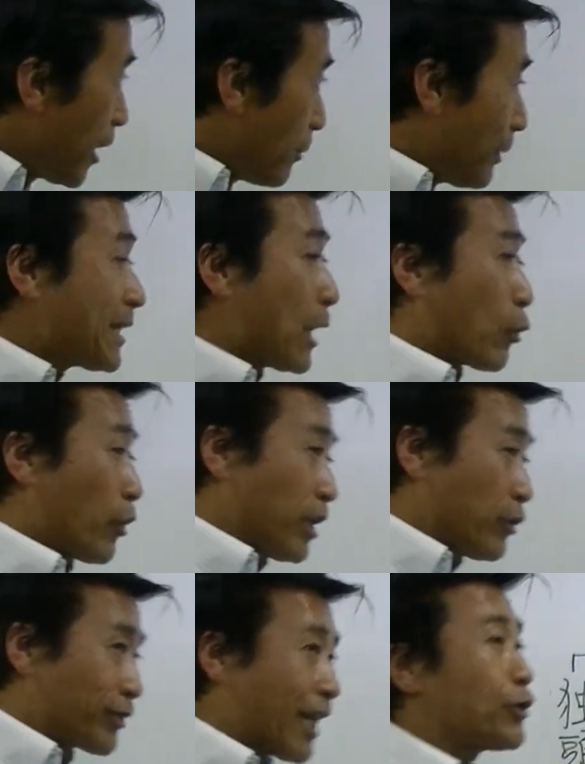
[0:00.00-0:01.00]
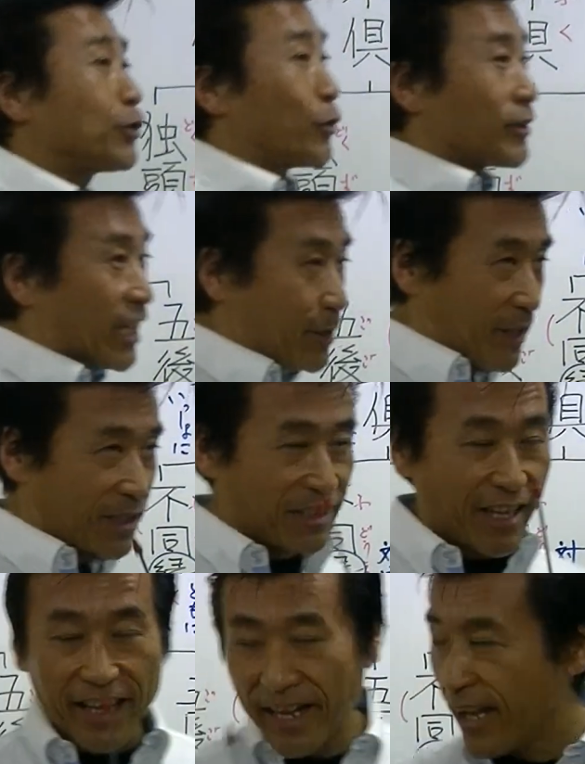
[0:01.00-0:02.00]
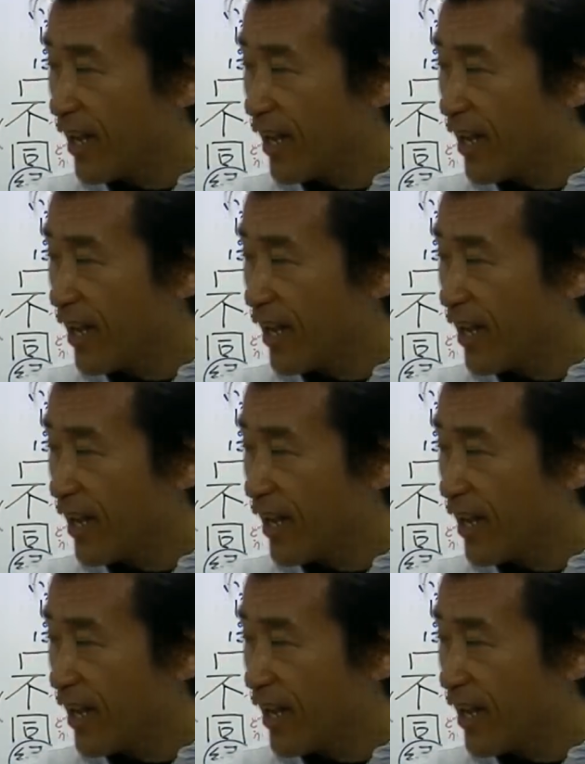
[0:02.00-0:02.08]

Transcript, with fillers: またこれに2つございまして